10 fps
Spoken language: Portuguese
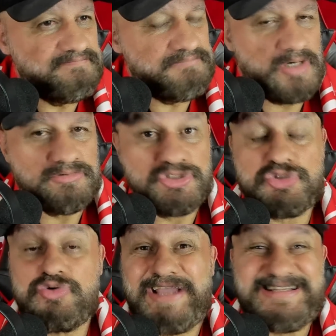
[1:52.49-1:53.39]
Bom, isso
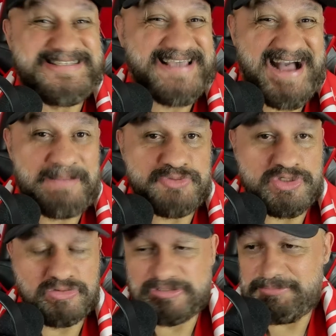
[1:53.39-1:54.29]
não quer dizer
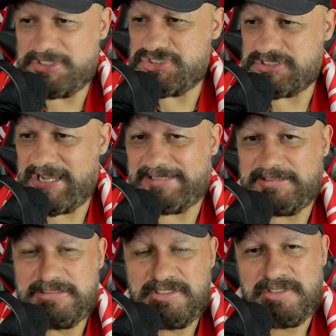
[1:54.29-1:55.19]
absolutamente
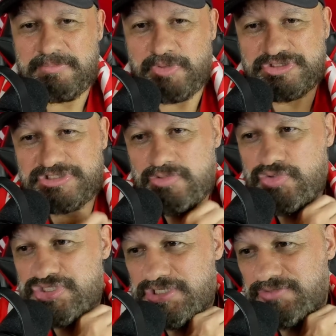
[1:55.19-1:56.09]
nada, pode ser
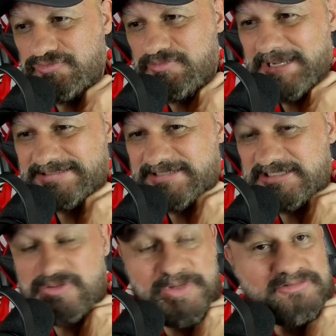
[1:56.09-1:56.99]
cortina de fumaça
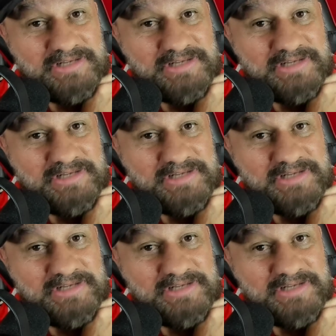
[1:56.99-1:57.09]
nesse momento.